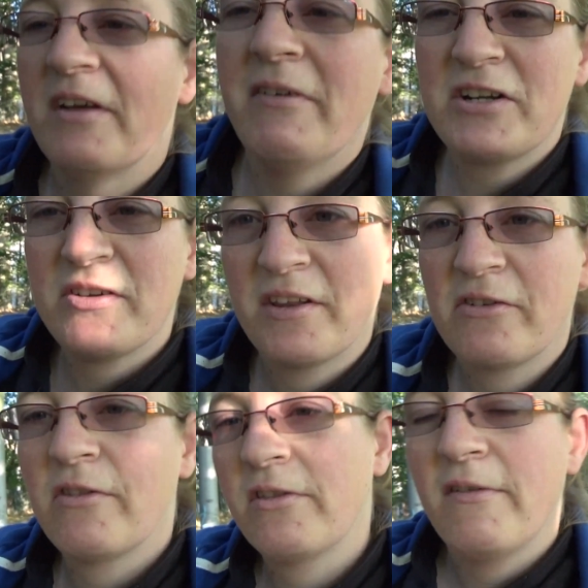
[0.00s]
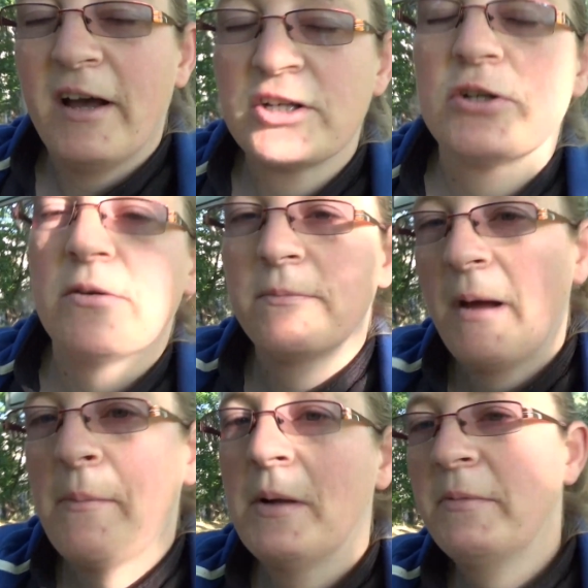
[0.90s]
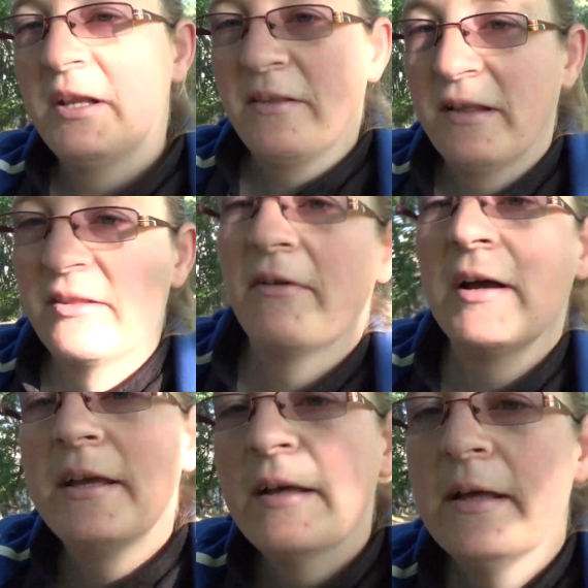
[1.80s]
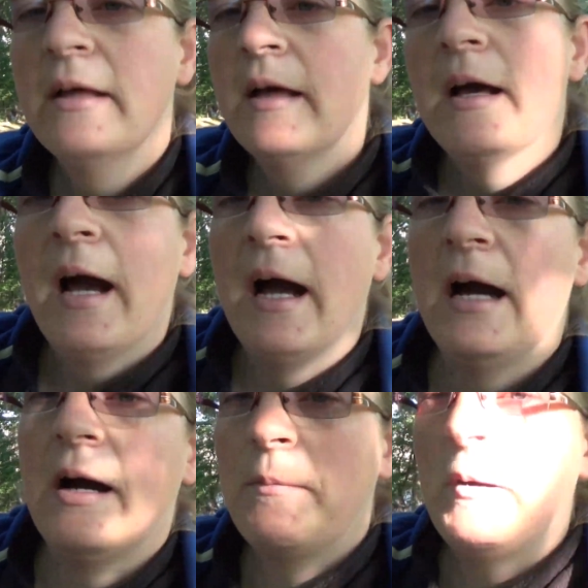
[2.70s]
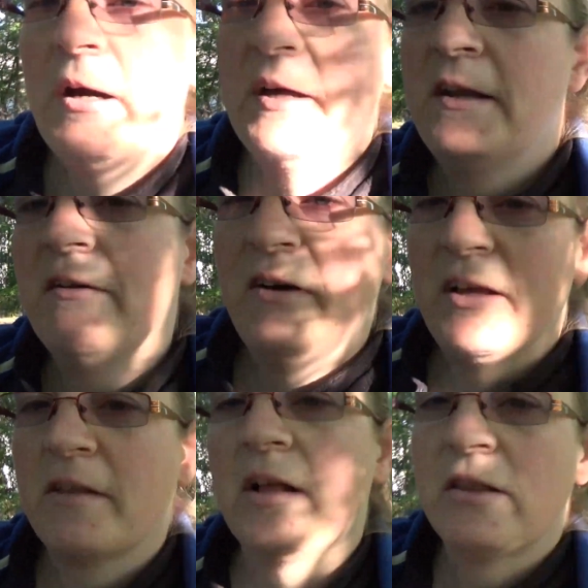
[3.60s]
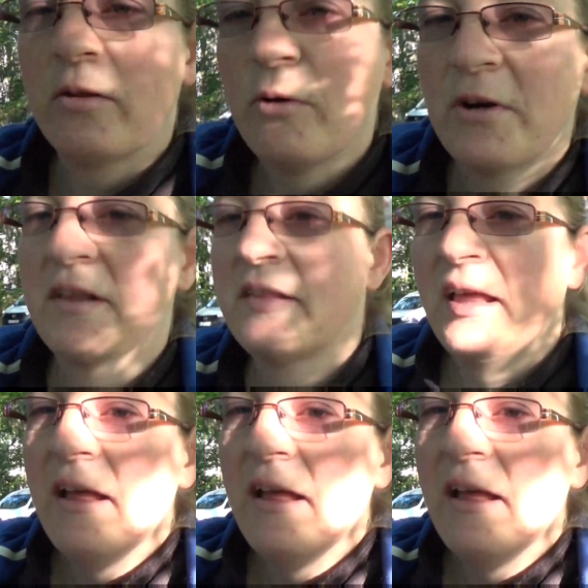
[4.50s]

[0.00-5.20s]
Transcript: Er war schon, zwar schon ein paar Mal mit in Satz 2, aber da war es halt so, dass